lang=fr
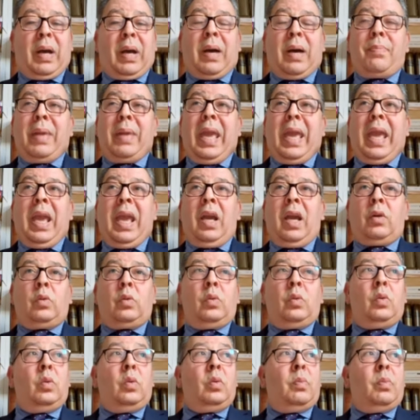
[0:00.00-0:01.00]
par
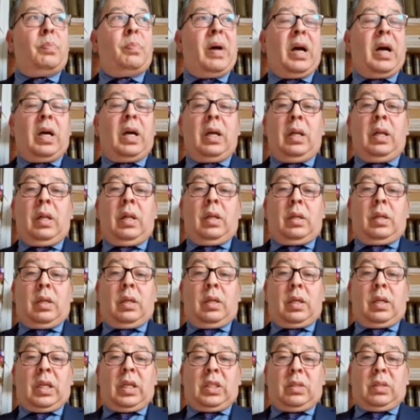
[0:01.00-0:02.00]
mer ou, par
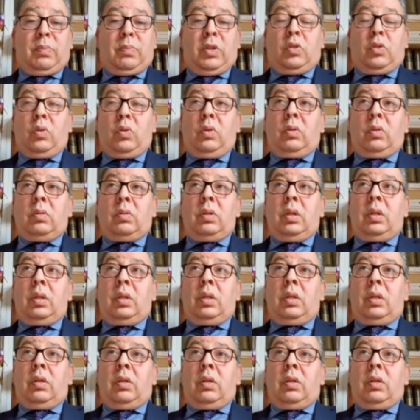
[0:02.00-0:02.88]
euh, à tour